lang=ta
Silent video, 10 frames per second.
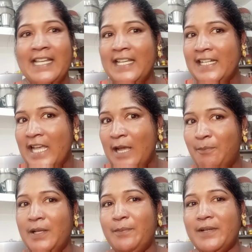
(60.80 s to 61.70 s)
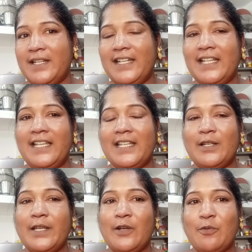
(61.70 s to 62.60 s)
நான் அப்ளை பண்ணையில்
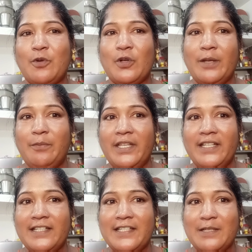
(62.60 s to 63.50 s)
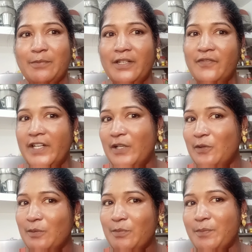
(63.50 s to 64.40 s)
என்னோடய முகம் எப்படி இருந்துச்சு அப்படின்னு
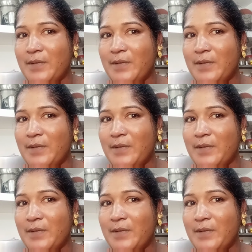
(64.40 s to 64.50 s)
வீடியோக்குள்ளே போய்